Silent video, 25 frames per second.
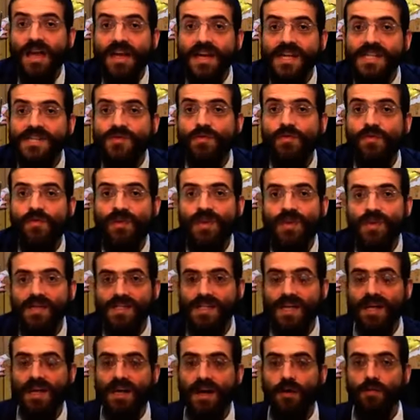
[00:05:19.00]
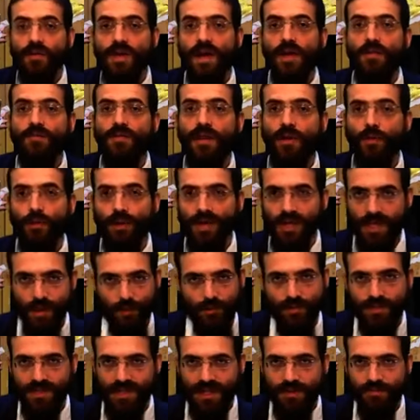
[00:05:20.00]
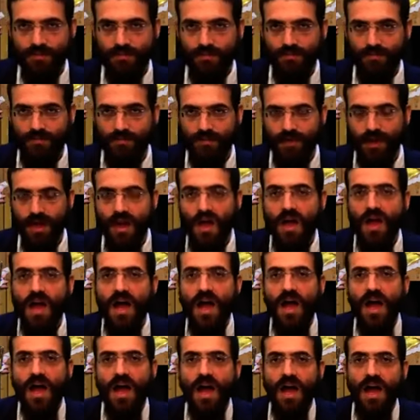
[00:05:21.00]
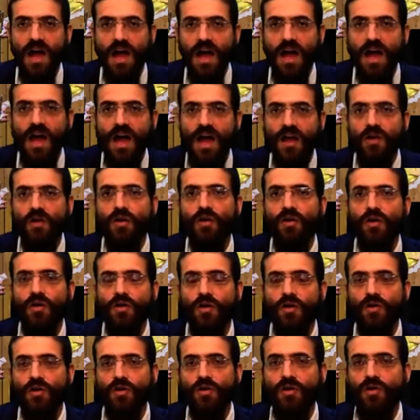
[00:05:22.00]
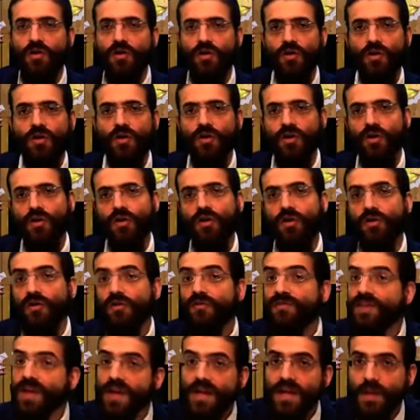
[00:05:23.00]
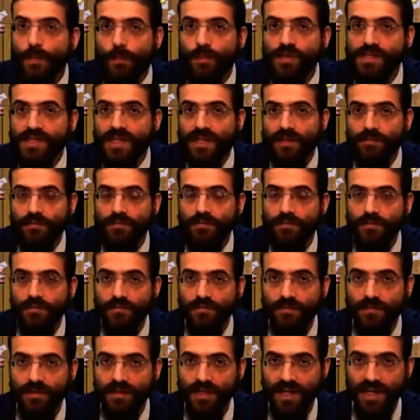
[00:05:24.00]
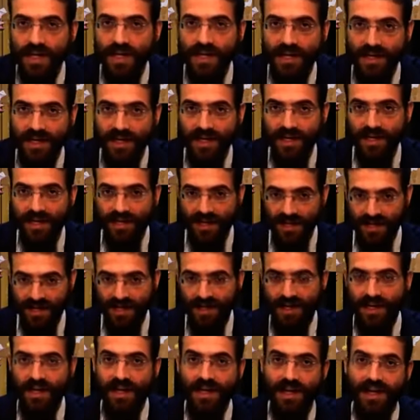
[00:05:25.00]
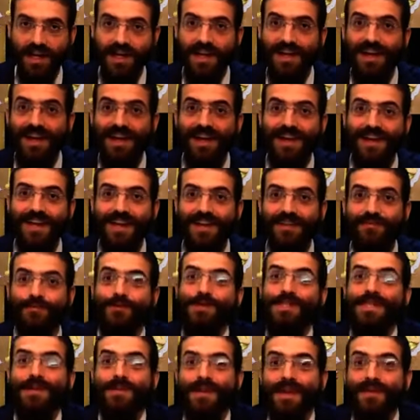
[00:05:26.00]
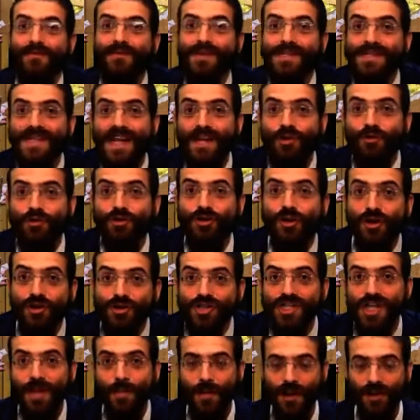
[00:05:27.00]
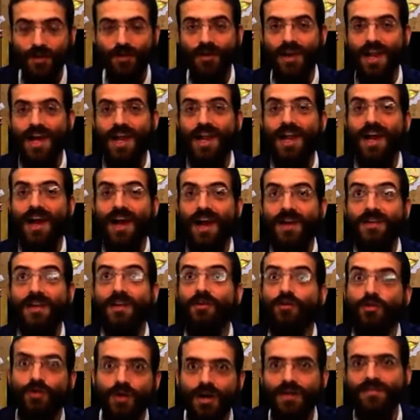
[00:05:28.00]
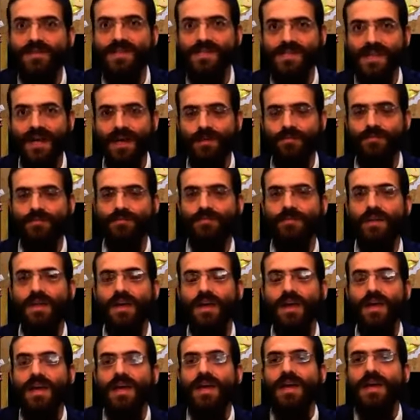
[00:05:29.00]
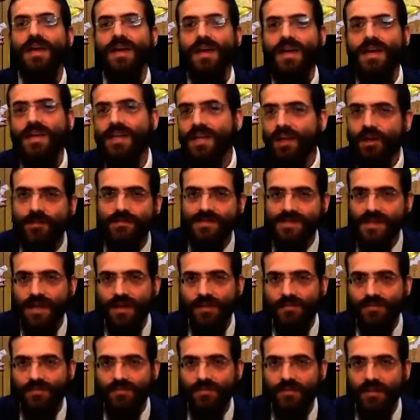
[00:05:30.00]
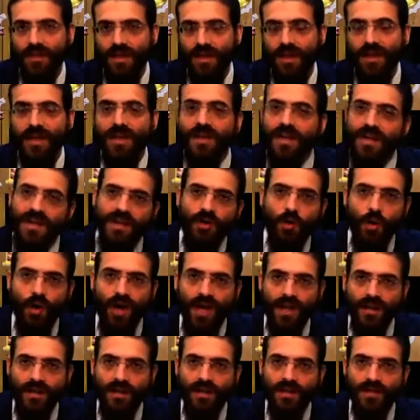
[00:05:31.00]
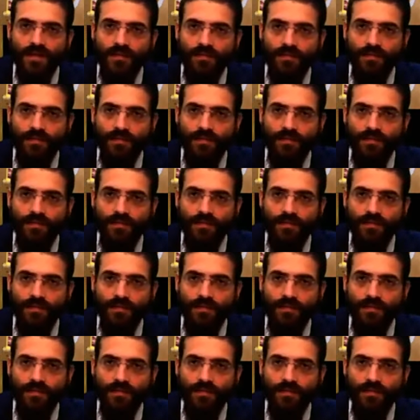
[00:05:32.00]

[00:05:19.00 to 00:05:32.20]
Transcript: Qu'est-ce qu'on fait dans un cas où il y a une marloquette à poskim Alors, euh, viennent les poskim, les, les, poskim qui vont essayer de trancher maintenant la halakha, tel que le Rafet Sraim. Et il dit comme ça. Il dit, regarde,